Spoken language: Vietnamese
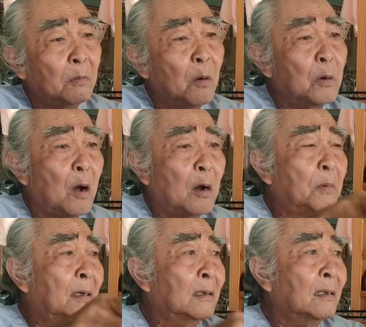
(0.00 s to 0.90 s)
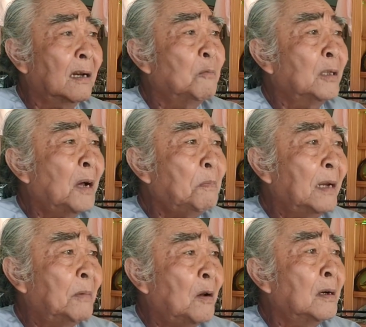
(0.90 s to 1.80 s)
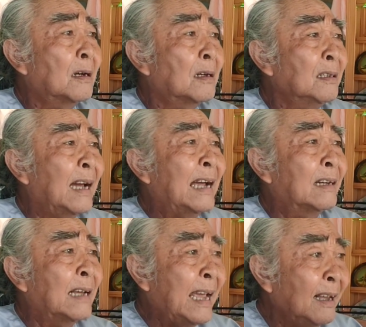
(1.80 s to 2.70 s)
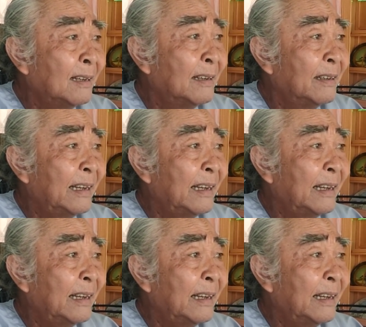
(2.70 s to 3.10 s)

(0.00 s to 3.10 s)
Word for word: mốt nọ rồi mình lên youtube này mình nói được với ai mình nghe